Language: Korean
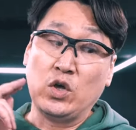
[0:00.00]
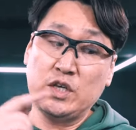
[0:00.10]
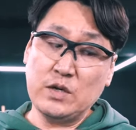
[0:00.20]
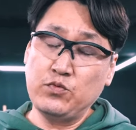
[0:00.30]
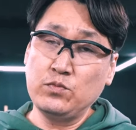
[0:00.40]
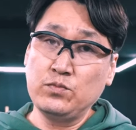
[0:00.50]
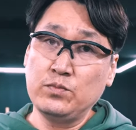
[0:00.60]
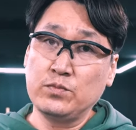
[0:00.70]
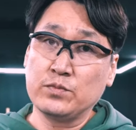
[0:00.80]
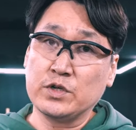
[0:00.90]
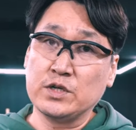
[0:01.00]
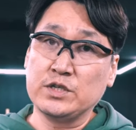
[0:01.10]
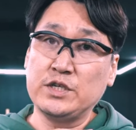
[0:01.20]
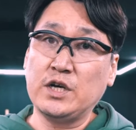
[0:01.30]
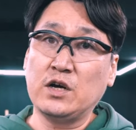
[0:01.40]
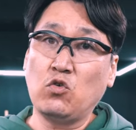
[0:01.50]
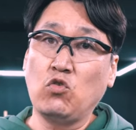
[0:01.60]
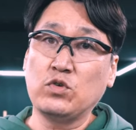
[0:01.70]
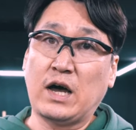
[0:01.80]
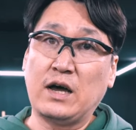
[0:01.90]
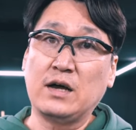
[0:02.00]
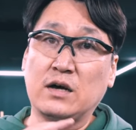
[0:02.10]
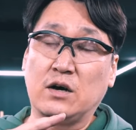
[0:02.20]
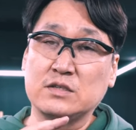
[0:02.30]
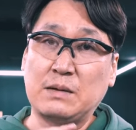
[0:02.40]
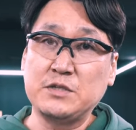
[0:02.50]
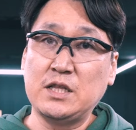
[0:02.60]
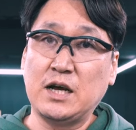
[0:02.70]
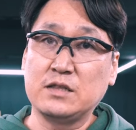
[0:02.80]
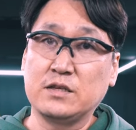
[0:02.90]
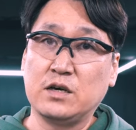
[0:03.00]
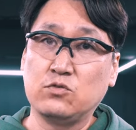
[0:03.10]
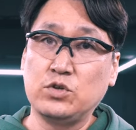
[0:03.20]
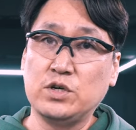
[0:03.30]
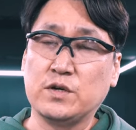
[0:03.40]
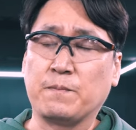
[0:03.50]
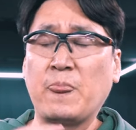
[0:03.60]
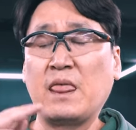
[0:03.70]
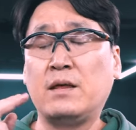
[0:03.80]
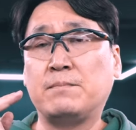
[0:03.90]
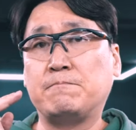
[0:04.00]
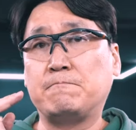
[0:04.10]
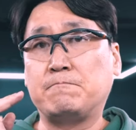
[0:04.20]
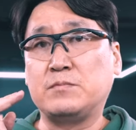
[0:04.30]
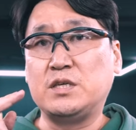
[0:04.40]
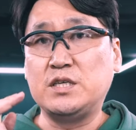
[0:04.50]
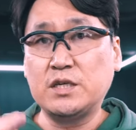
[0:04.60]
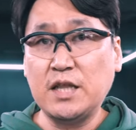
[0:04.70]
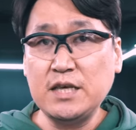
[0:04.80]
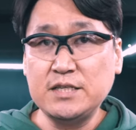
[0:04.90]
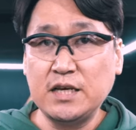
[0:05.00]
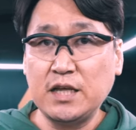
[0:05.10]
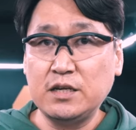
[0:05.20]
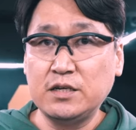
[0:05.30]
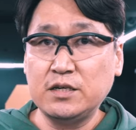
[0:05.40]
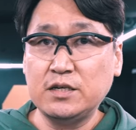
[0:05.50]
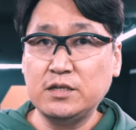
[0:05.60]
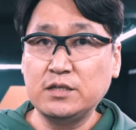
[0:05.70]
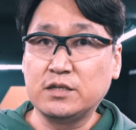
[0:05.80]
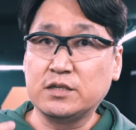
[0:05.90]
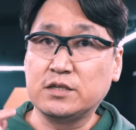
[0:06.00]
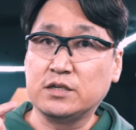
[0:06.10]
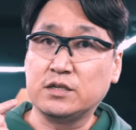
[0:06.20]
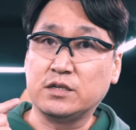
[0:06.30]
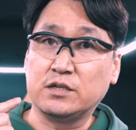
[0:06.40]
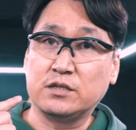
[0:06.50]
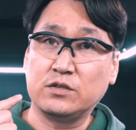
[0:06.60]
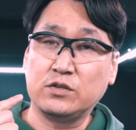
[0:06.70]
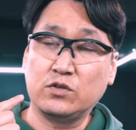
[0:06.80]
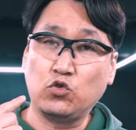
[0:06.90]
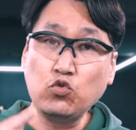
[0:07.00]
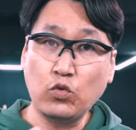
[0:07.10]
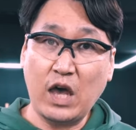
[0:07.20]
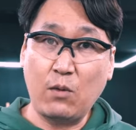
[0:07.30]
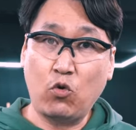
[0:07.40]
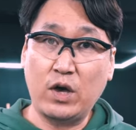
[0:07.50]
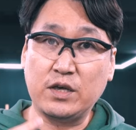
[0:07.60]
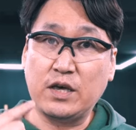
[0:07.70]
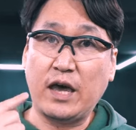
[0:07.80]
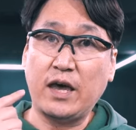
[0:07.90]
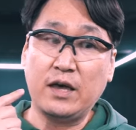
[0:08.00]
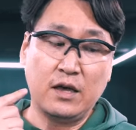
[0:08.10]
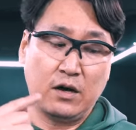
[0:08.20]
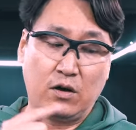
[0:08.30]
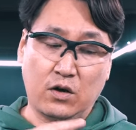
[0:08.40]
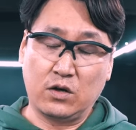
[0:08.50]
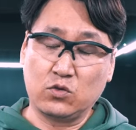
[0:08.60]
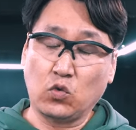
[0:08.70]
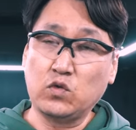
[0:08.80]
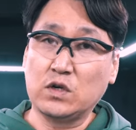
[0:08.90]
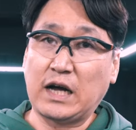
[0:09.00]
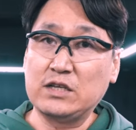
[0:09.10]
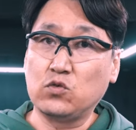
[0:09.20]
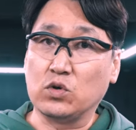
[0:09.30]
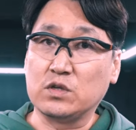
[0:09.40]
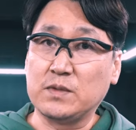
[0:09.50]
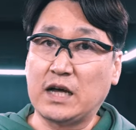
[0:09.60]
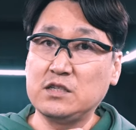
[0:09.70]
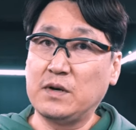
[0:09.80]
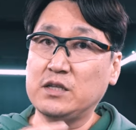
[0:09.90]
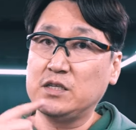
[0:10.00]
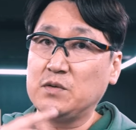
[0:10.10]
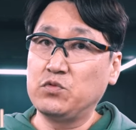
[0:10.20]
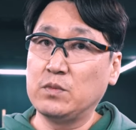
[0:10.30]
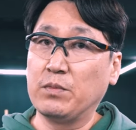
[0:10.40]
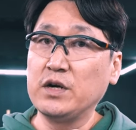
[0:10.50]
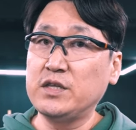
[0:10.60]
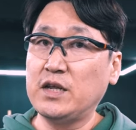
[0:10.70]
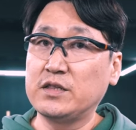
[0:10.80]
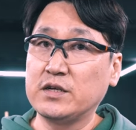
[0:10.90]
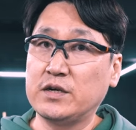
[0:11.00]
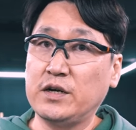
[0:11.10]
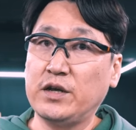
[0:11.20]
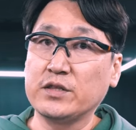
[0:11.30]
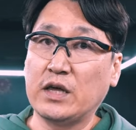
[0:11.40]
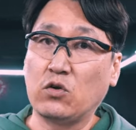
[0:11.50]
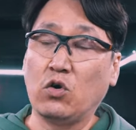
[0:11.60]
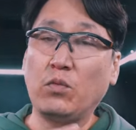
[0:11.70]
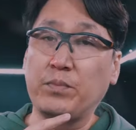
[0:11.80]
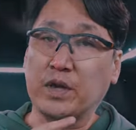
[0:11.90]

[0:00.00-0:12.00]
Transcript: 이 제품 그 신형 코브라 어, 3세대 같은 경우는 음, 이전에 2세대는 그6 m o a 에 도트를 가지고 있습니다. 하지만 이 제품은 멀티레티컬 형태로